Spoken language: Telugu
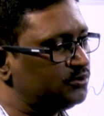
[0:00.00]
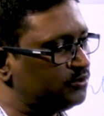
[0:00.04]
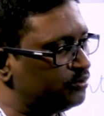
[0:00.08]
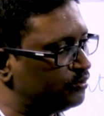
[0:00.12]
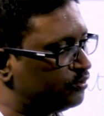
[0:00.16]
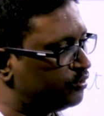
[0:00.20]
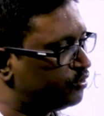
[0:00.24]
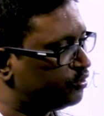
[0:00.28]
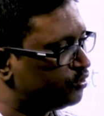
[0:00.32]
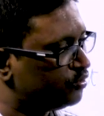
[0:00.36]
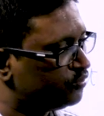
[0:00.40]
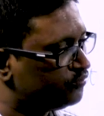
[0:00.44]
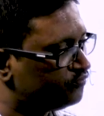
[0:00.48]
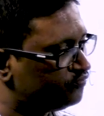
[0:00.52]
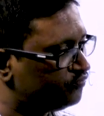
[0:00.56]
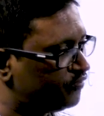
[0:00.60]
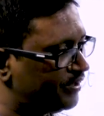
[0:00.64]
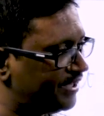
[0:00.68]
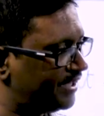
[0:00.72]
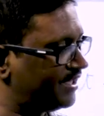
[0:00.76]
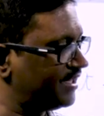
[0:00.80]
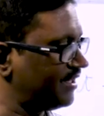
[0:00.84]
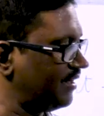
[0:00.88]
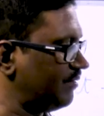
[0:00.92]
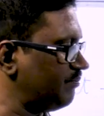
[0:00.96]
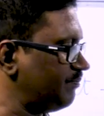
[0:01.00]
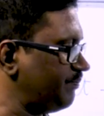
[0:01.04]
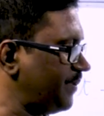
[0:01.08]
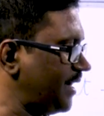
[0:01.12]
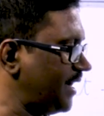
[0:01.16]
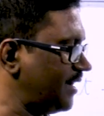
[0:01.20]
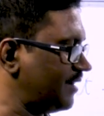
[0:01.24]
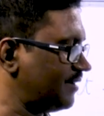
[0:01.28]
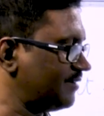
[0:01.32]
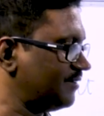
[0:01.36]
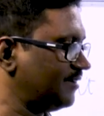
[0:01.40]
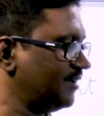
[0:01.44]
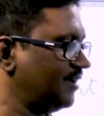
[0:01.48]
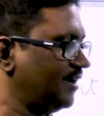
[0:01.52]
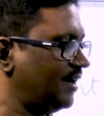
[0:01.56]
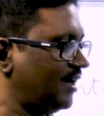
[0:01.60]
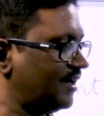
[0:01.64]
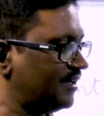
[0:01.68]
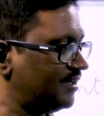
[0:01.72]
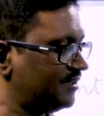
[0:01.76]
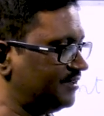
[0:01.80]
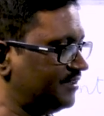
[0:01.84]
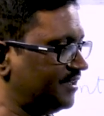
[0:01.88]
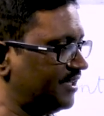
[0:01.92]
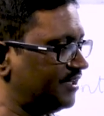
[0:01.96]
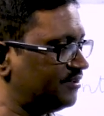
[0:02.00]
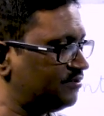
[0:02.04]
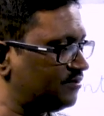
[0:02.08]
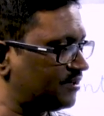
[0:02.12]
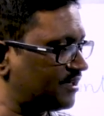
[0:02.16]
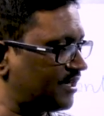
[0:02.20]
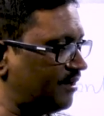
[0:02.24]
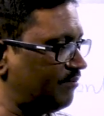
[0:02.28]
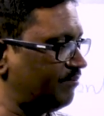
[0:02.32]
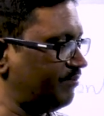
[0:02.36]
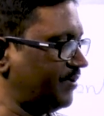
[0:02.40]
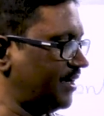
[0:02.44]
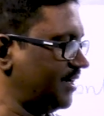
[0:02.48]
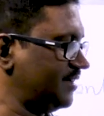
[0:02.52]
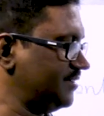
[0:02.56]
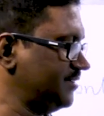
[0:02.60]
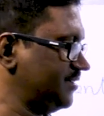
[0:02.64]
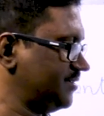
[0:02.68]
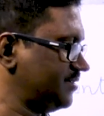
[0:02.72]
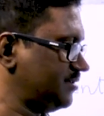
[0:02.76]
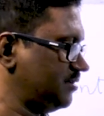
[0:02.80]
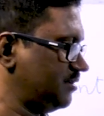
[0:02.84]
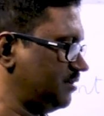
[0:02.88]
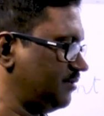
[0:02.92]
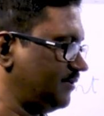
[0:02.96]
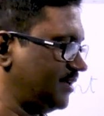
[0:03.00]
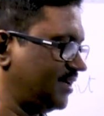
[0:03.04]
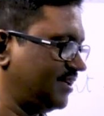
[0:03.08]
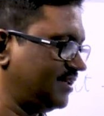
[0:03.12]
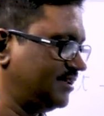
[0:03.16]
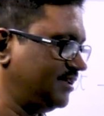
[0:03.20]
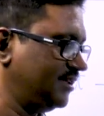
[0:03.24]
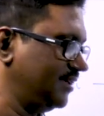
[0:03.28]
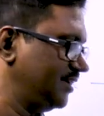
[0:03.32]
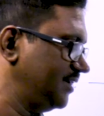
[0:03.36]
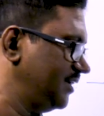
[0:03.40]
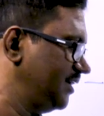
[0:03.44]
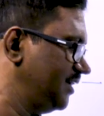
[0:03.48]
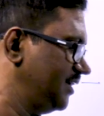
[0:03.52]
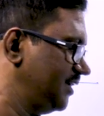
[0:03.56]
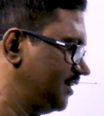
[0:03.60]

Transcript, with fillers: టు హూమ్ వీ కంపేర్ అంటే దేనితో కంపేర్ చేస్తున్నాం అనేది